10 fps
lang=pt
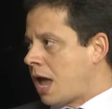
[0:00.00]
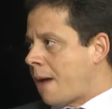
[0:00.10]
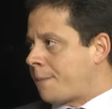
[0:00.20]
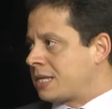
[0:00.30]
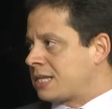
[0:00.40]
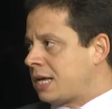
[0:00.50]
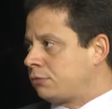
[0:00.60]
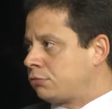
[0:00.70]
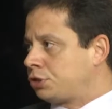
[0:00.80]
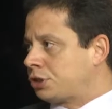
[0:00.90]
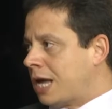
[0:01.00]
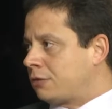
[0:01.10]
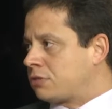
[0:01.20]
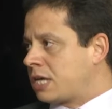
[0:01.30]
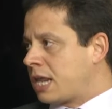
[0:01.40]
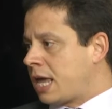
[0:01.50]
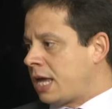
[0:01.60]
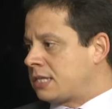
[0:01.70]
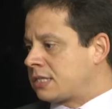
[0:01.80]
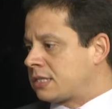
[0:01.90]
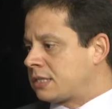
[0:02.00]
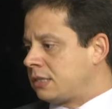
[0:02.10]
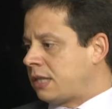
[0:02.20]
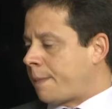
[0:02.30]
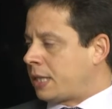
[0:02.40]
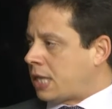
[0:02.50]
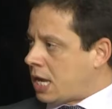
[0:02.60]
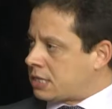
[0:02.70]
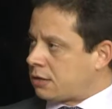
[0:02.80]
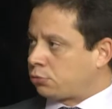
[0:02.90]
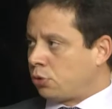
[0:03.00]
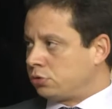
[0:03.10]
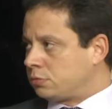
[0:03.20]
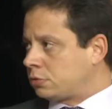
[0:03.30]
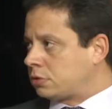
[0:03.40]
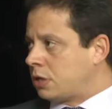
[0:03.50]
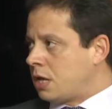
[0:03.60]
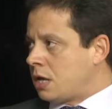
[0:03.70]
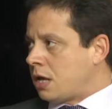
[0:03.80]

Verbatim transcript: É, apesar dos estados serem entes independentes, autônomos,